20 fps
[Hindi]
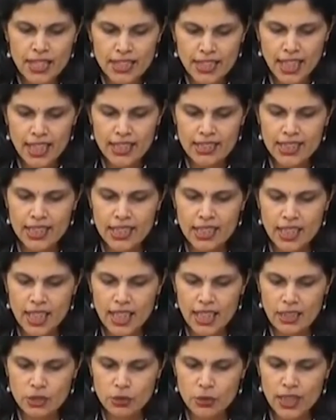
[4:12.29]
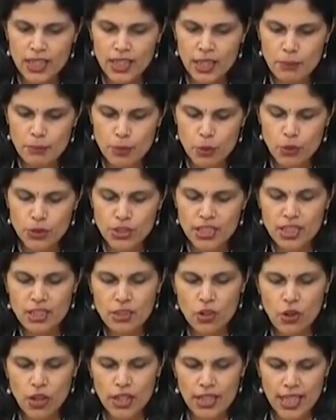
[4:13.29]
यहाँ सरकार द्वारा
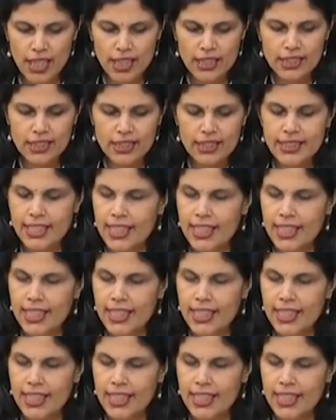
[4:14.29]
भोजन और अन्य